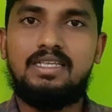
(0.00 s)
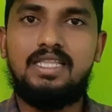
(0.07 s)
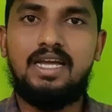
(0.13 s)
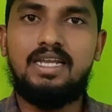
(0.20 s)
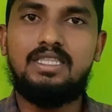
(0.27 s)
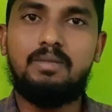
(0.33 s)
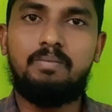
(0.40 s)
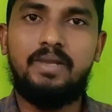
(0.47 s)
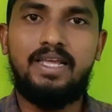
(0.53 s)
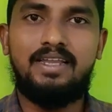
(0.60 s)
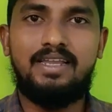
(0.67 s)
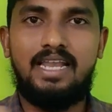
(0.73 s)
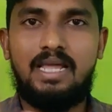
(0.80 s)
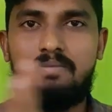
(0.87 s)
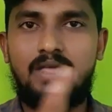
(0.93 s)
இதே அடுத்து
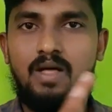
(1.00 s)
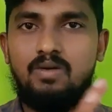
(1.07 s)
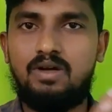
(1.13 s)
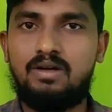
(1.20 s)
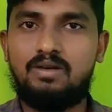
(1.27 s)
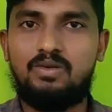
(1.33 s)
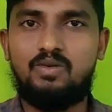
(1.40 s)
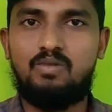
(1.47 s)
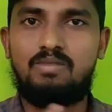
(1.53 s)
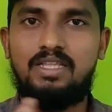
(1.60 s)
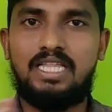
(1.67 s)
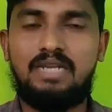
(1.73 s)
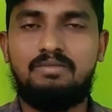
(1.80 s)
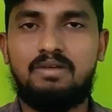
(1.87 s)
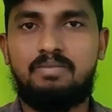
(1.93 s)
பிளேயர் எல்லாமே அவங்க
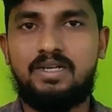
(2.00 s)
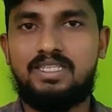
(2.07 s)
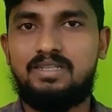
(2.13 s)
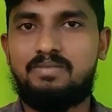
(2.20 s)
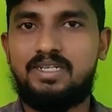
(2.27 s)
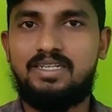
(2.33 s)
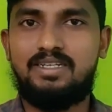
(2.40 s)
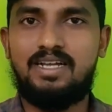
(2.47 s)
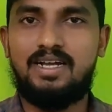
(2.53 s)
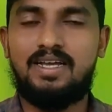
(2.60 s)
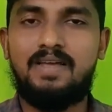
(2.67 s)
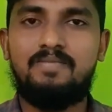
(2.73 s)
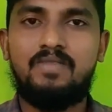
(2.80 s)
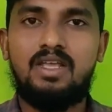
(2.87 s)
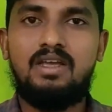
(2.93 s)
ரூமில் தனிமைப்படுத்தப்பட்டிருக்காங்க